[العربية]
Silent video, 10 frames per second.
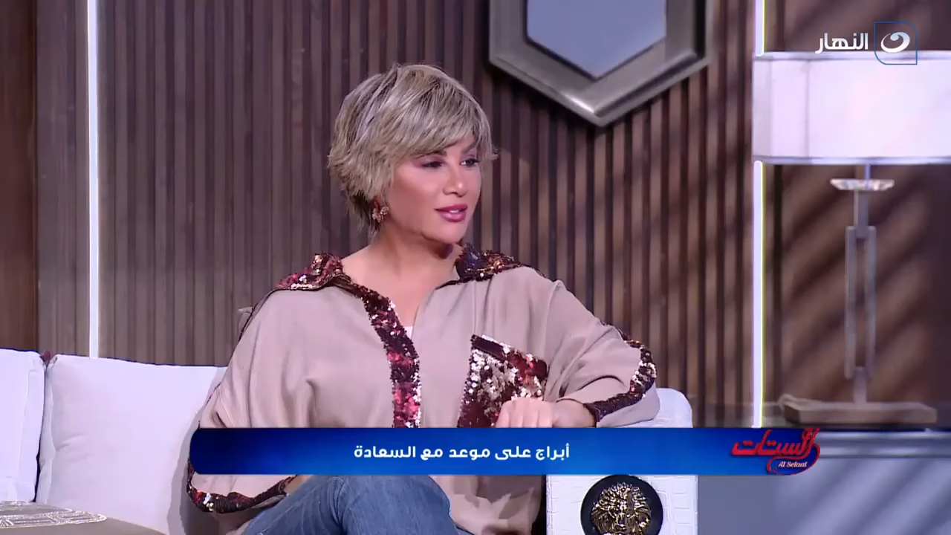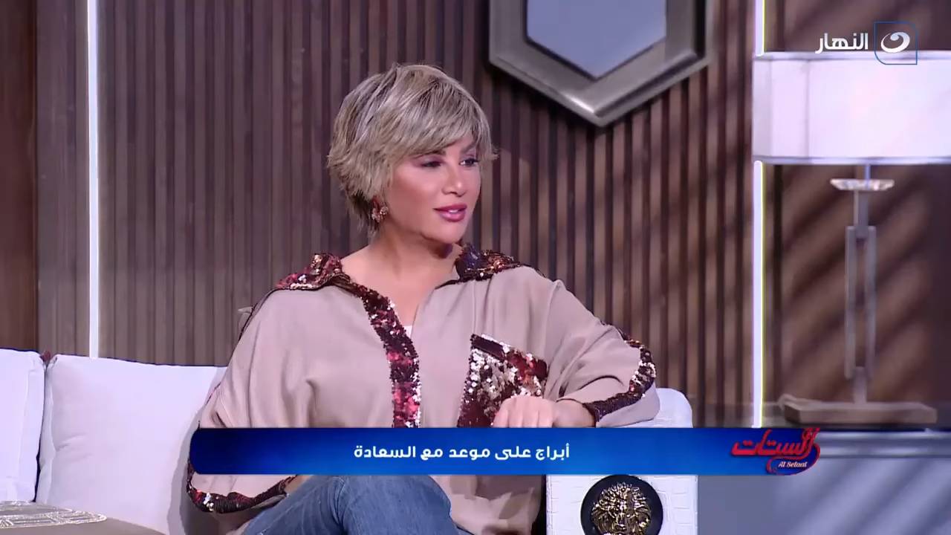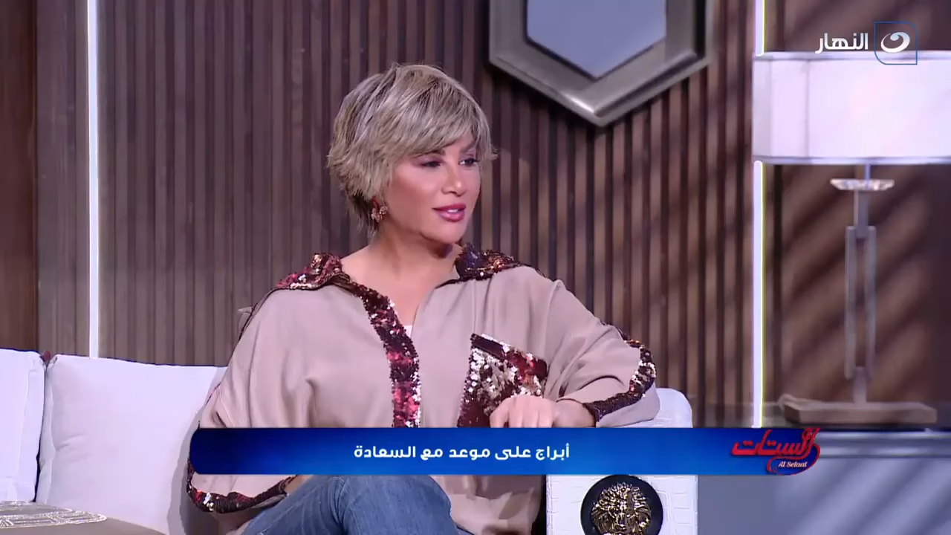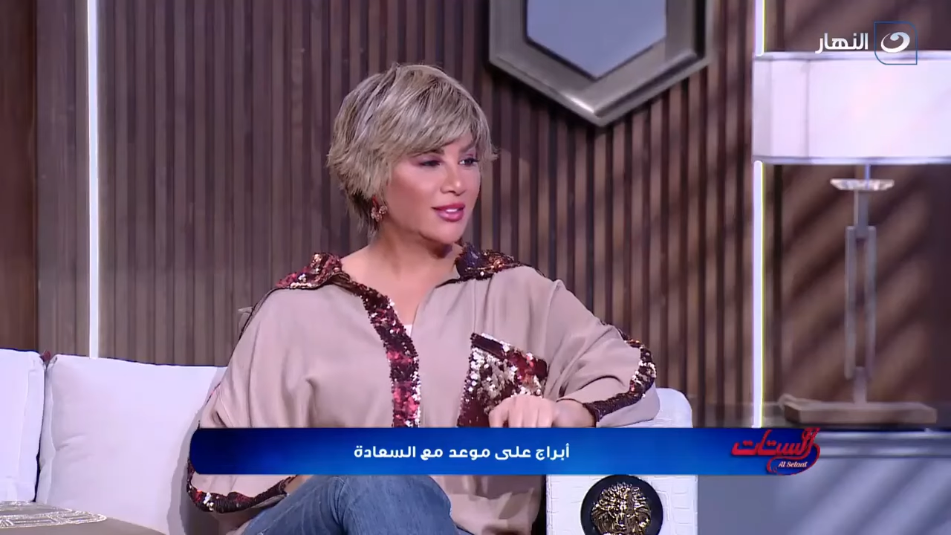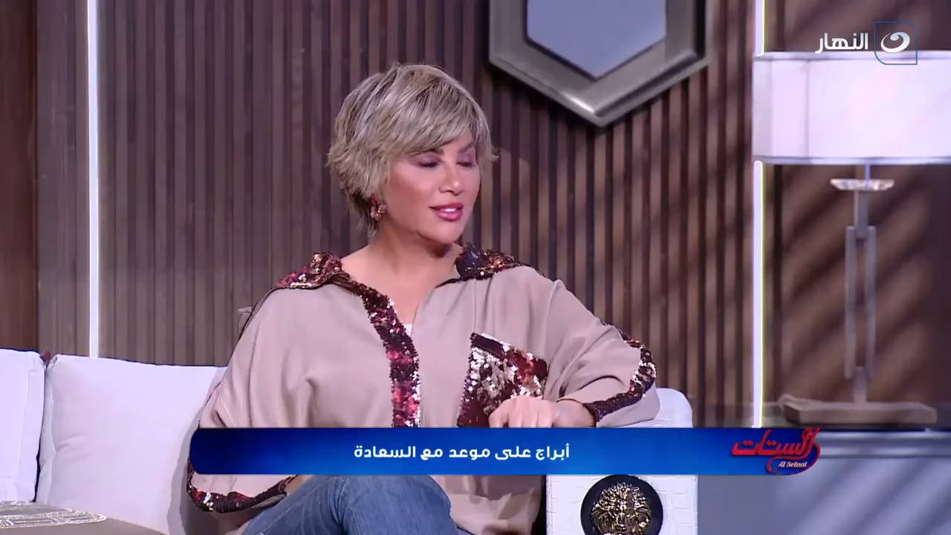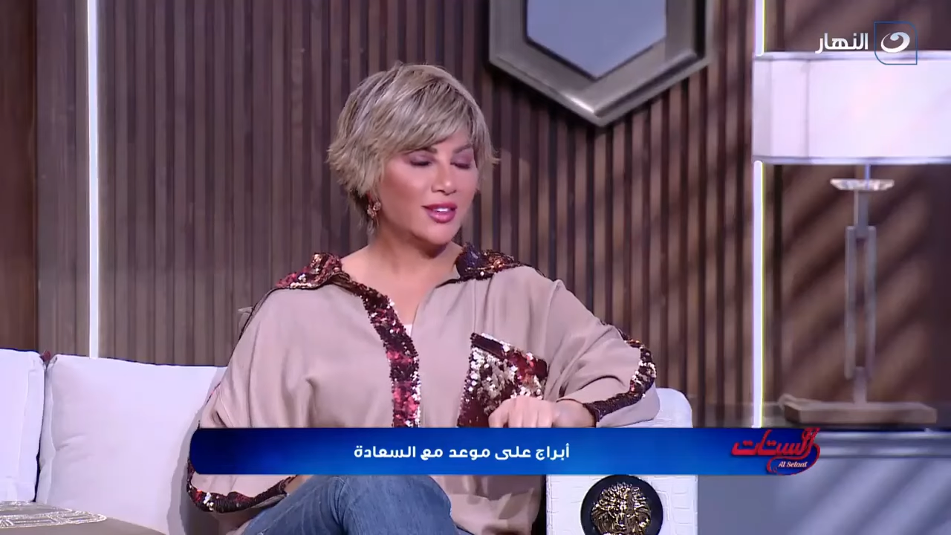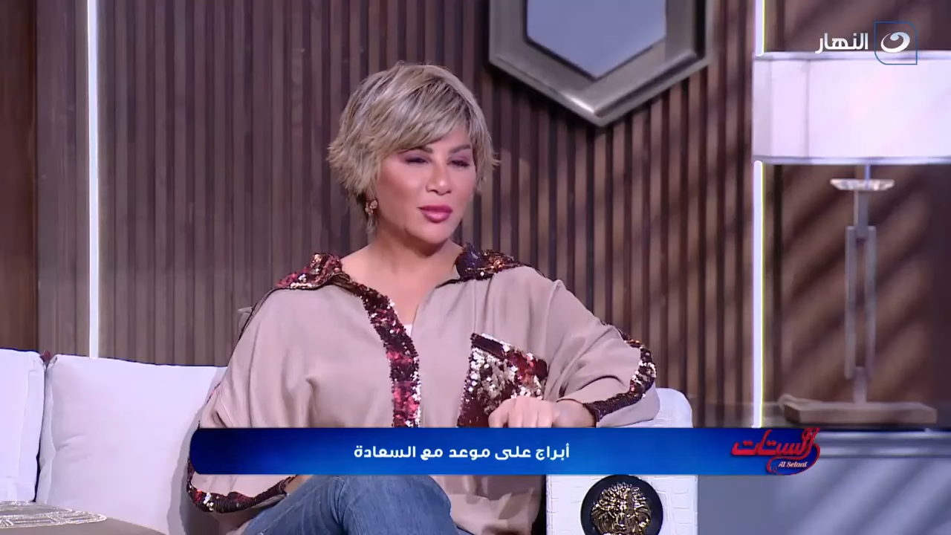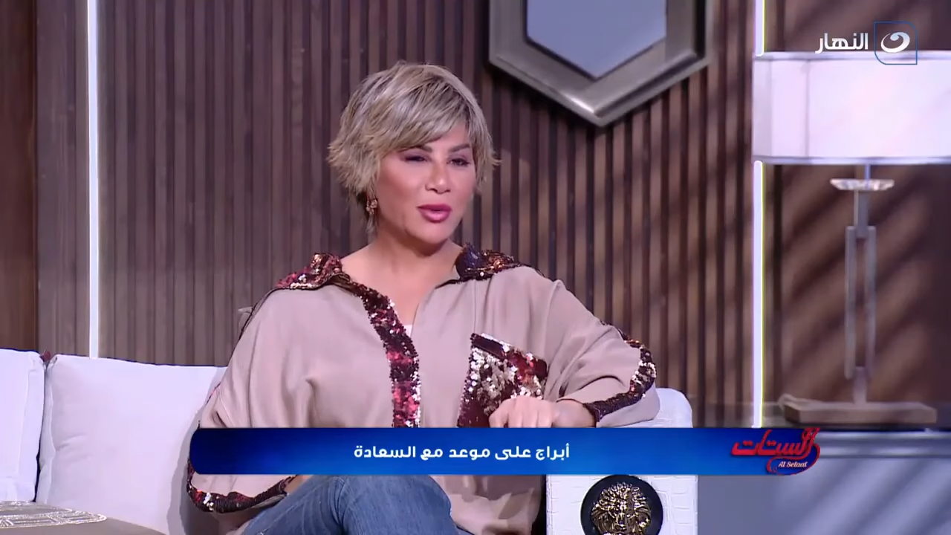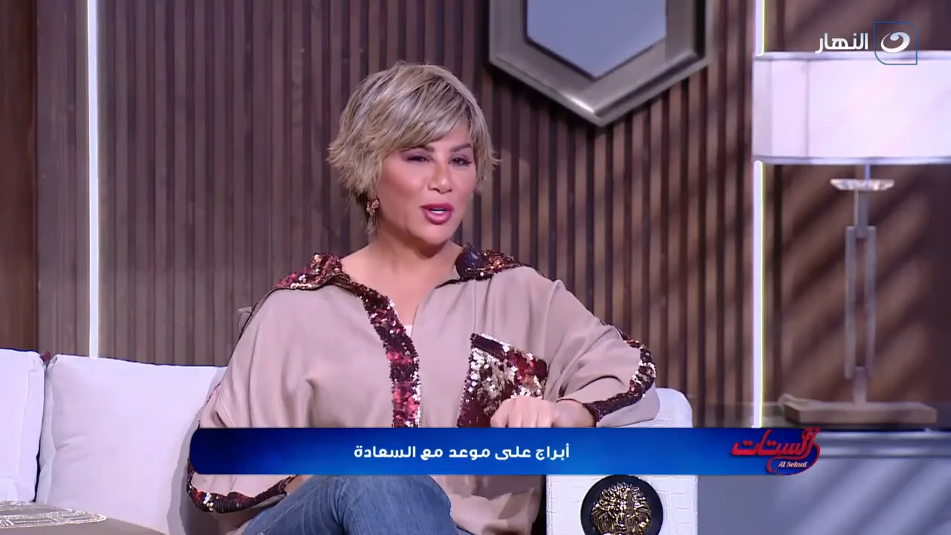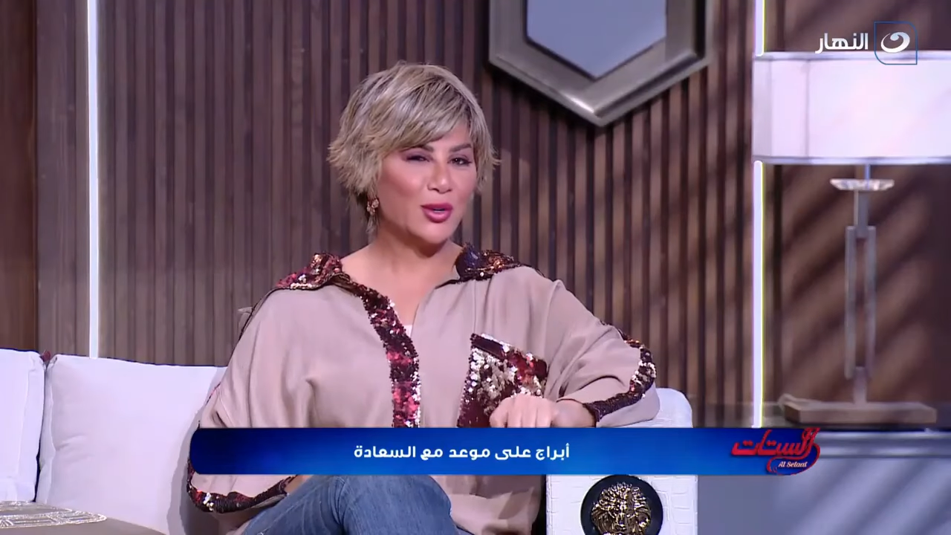عبقريه.
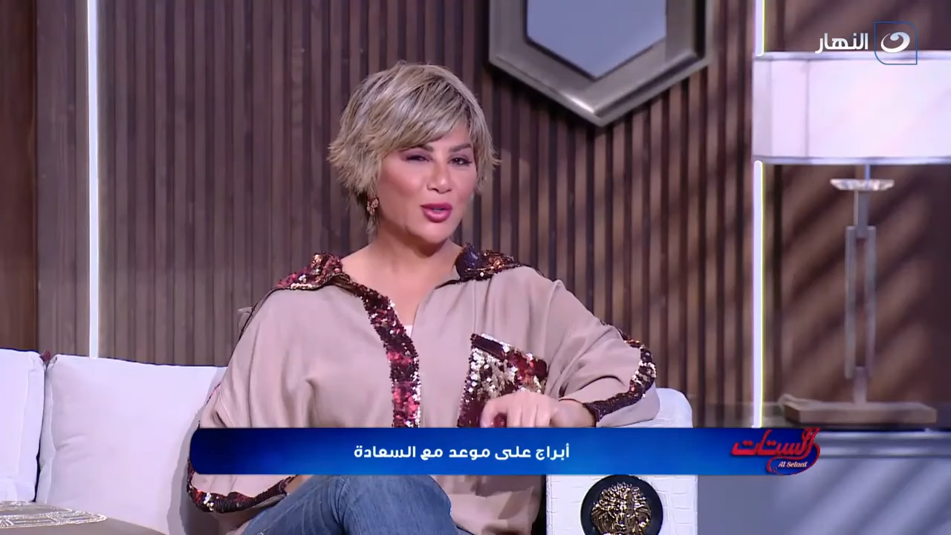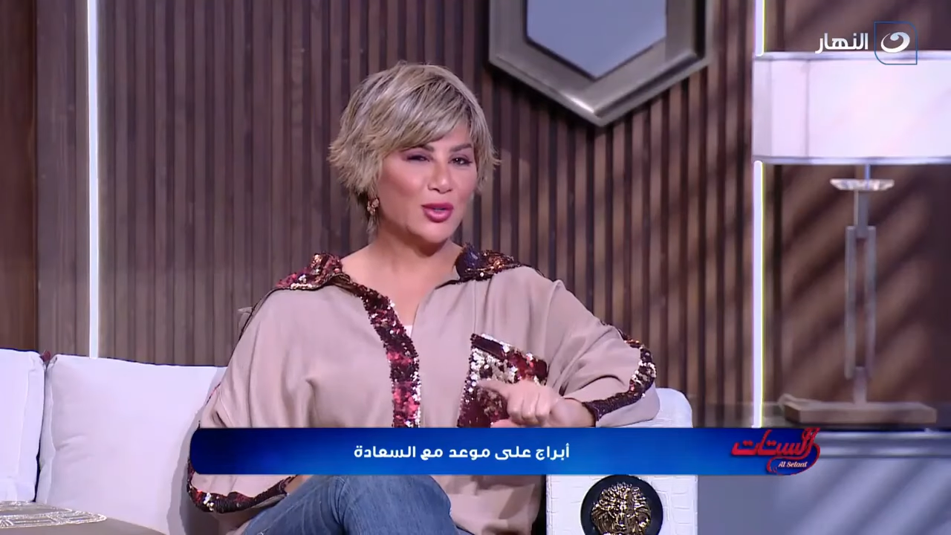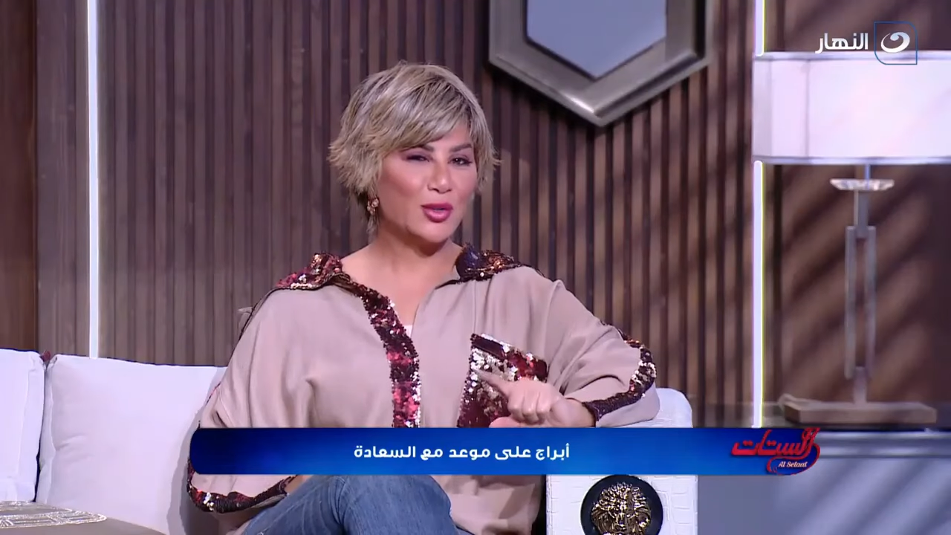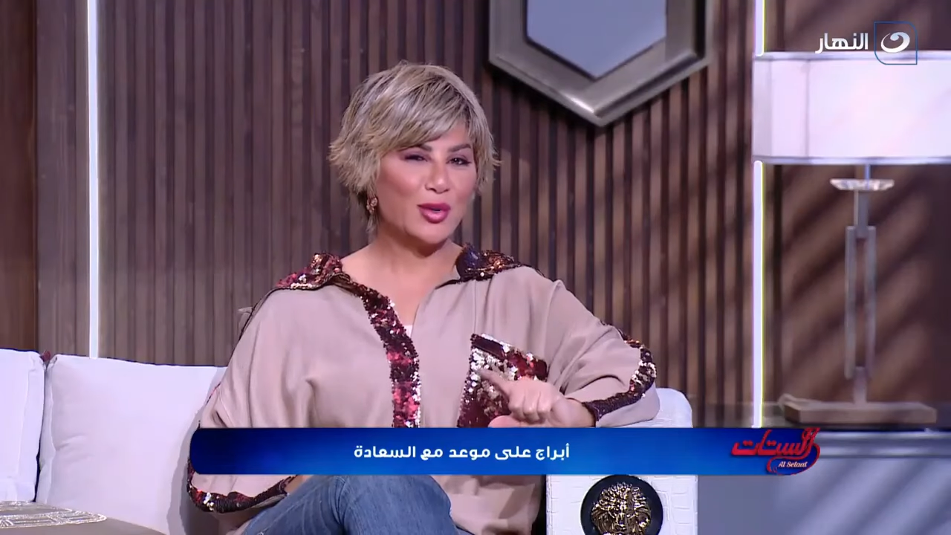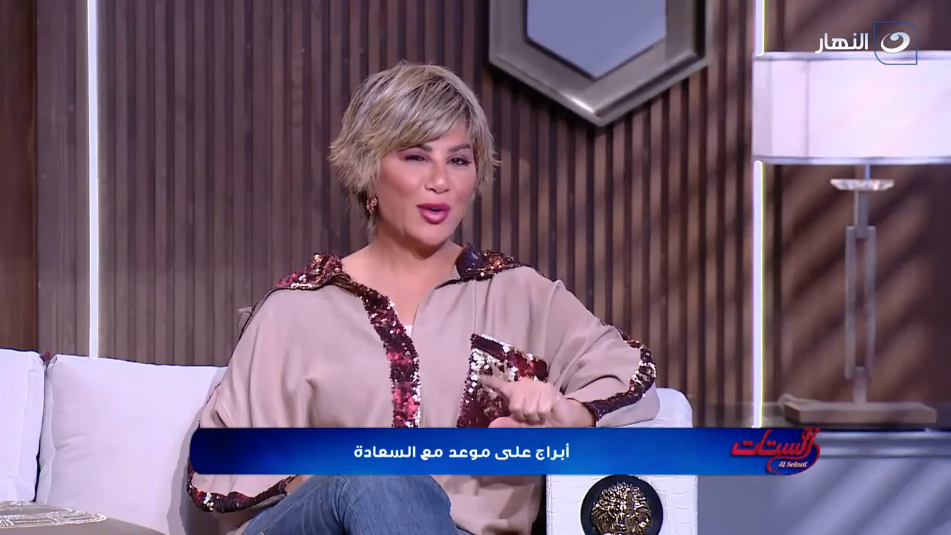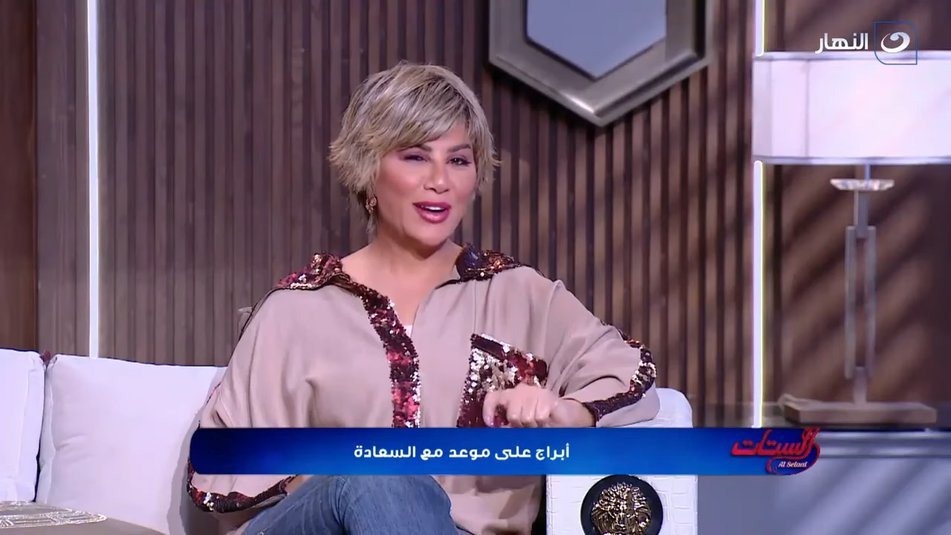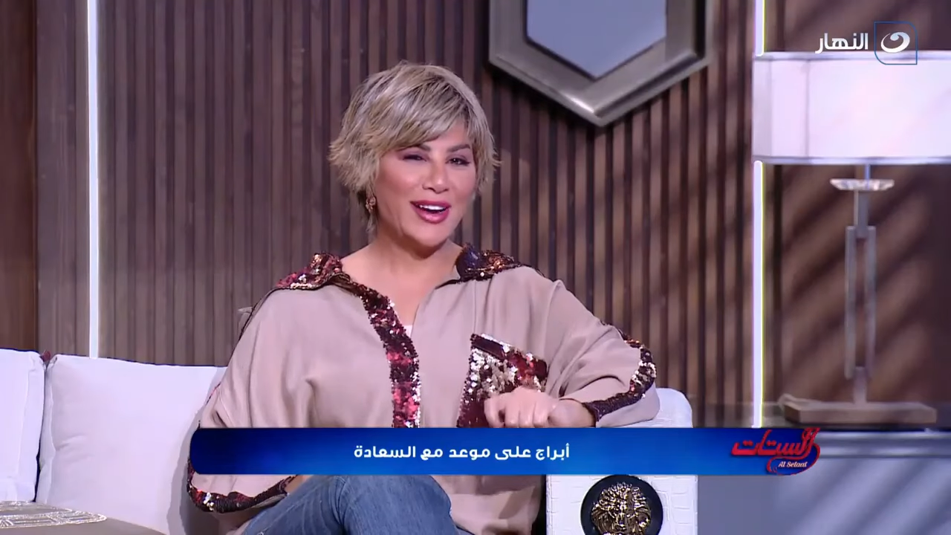ربنا يستر ما